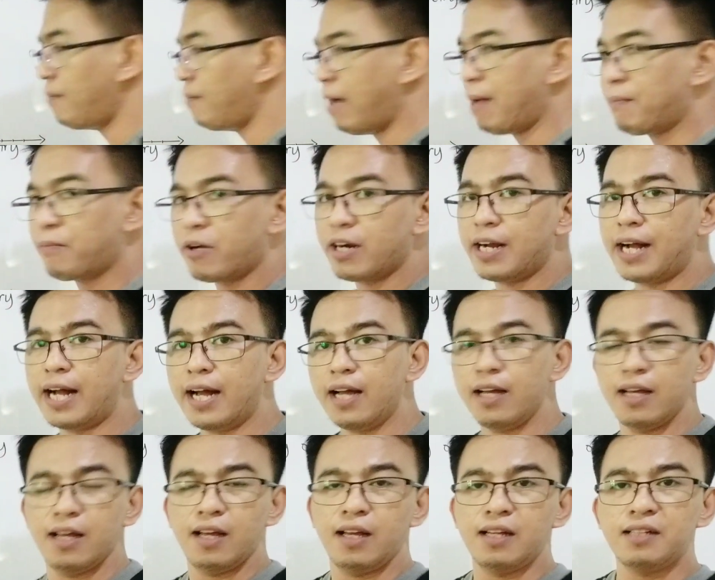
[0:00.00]
Remember
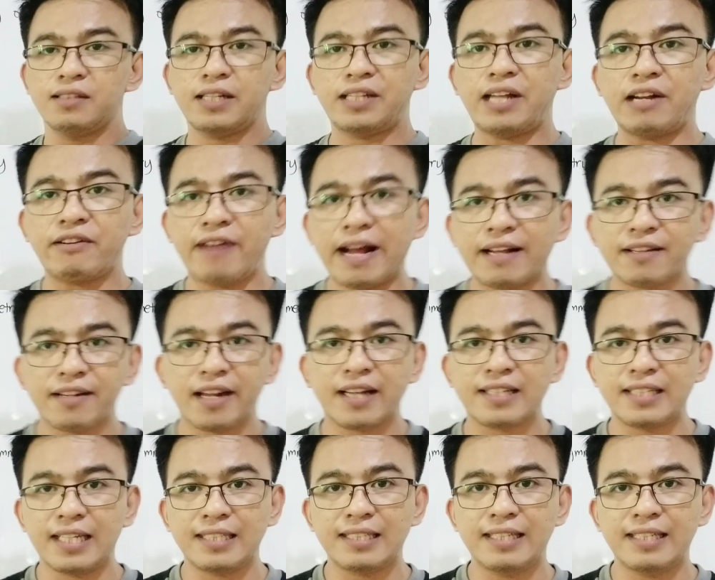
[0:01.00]
ha, the
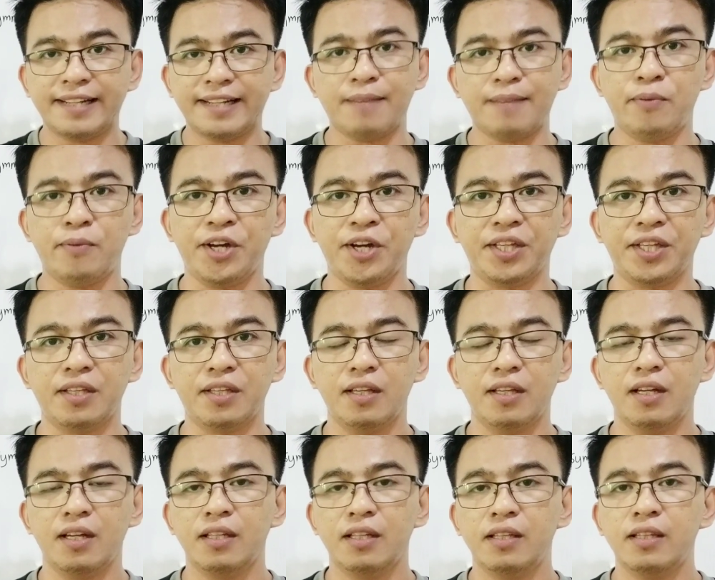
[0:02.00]
directrix is not a point.
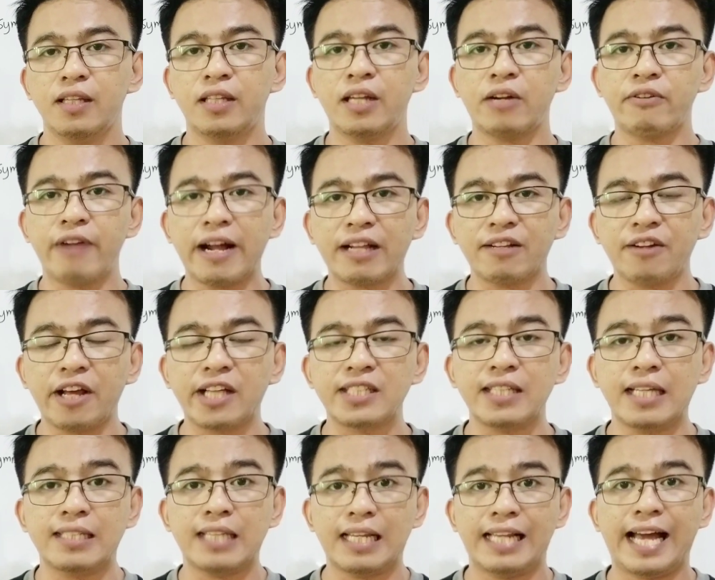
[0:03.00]
The directrix
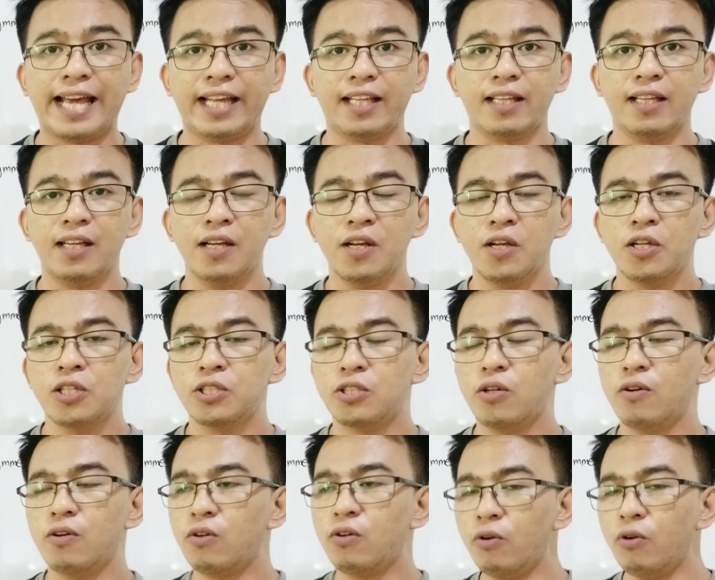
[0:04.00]
is a line.
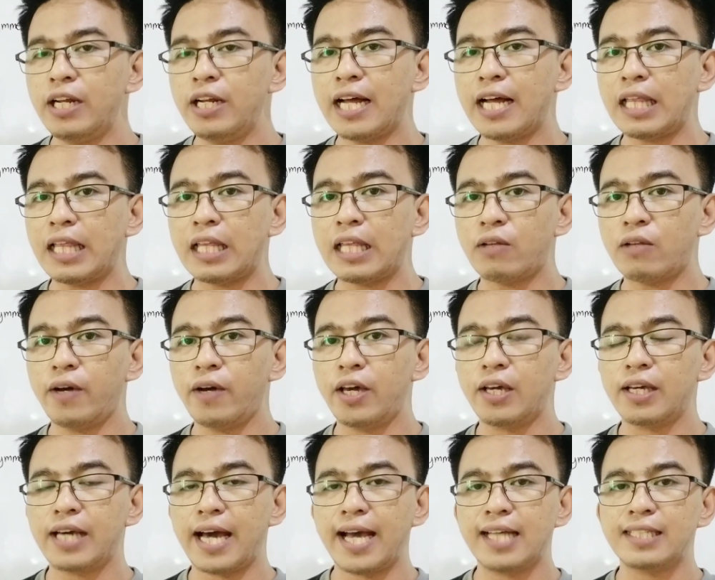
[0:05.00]
So, ang kukunin natin dito ngayon
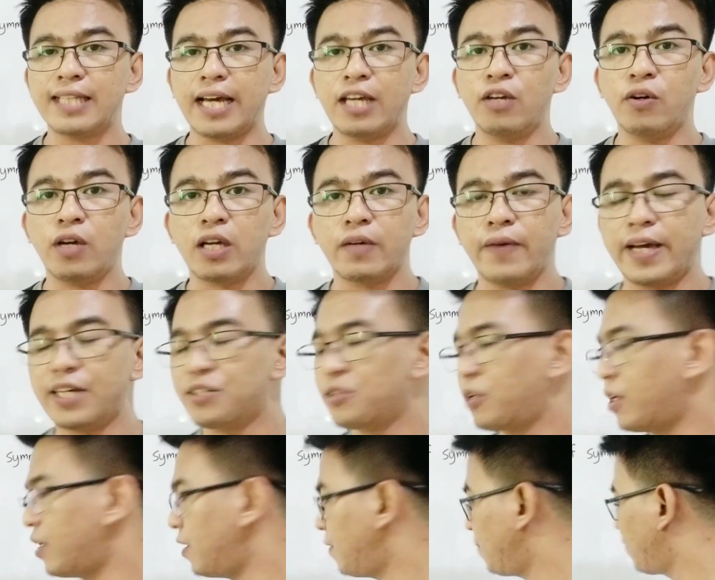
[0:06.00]
guys ay yung
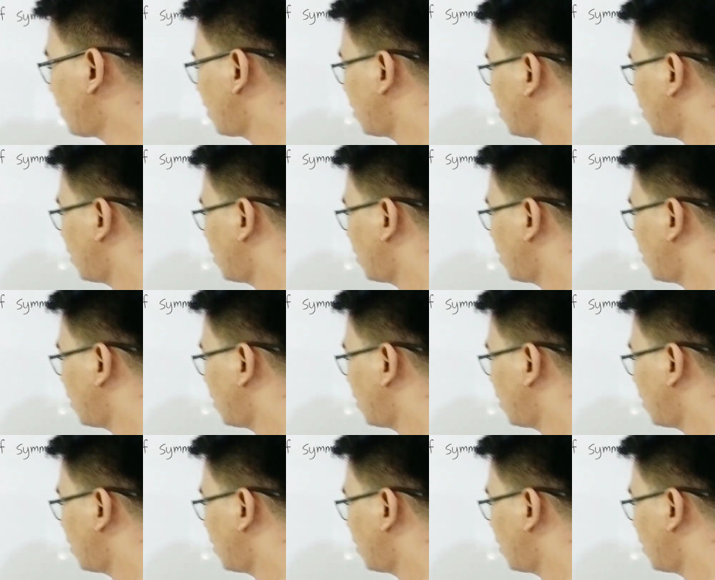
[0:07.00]
equation.